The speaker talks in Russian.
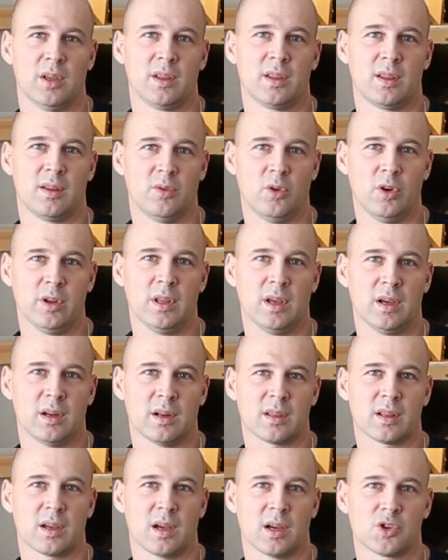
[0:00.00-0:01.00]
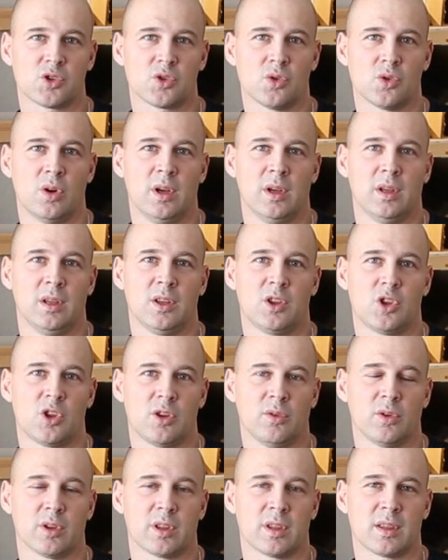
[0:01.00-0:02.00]
Сегодня я расскажу, из
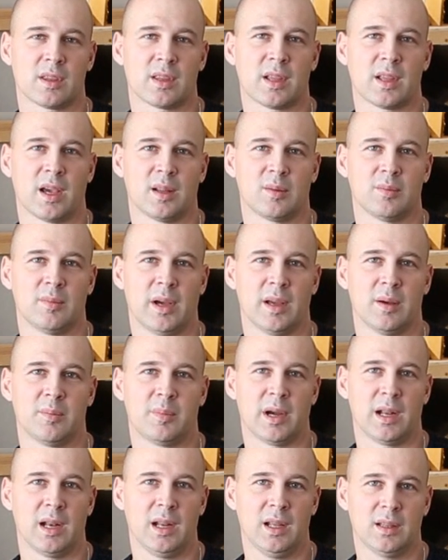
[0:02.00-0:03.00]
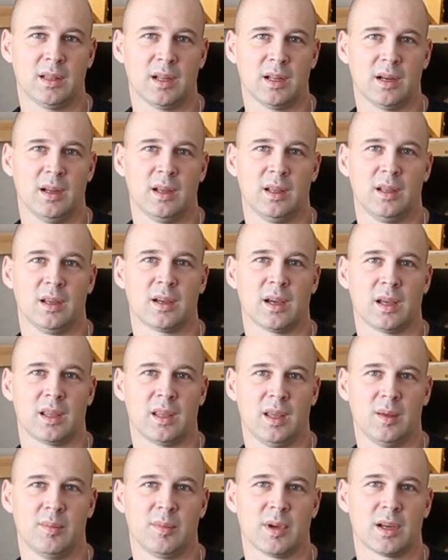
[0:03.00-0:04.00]
чего состоит моя палитра и
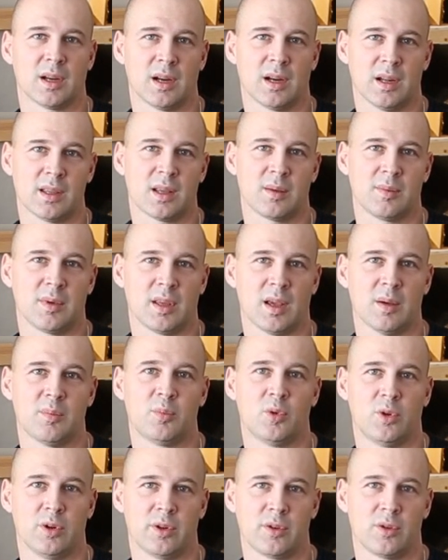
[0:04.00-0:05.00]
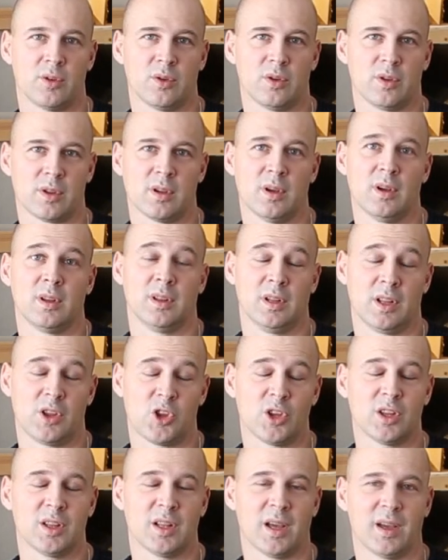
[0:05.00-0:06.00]
какими красками я пользуюсь.
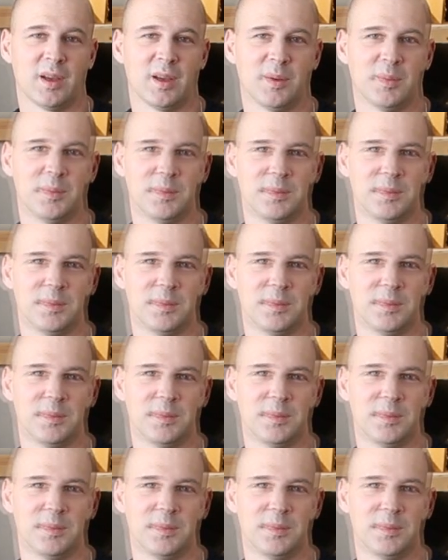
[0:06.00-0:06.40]
Начинаем.